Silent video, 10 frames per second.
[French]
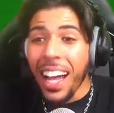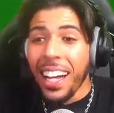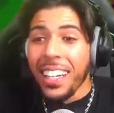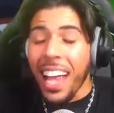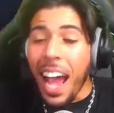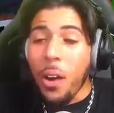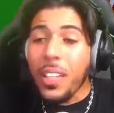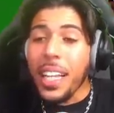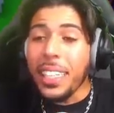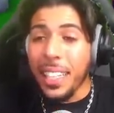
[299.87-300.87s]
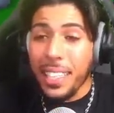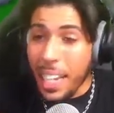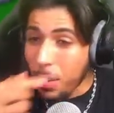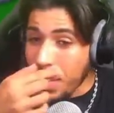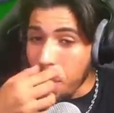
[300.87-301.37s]
Ah, ok, les
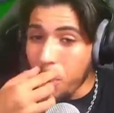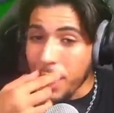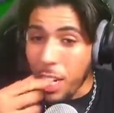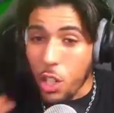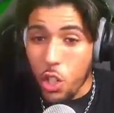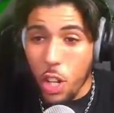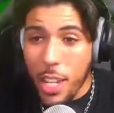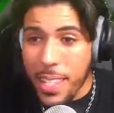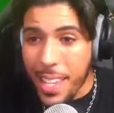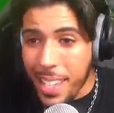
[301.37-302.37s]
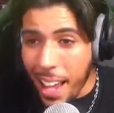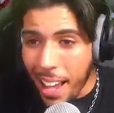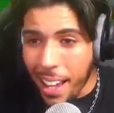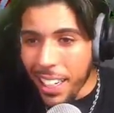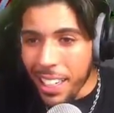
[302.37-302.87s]
Indiens, ils ont des moustaches jeunes, c'est
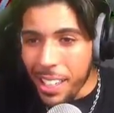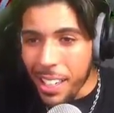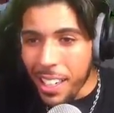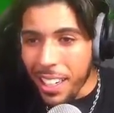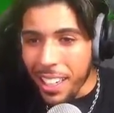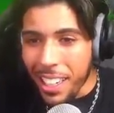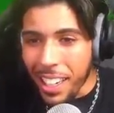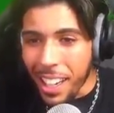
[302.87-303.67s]
ça Exactement.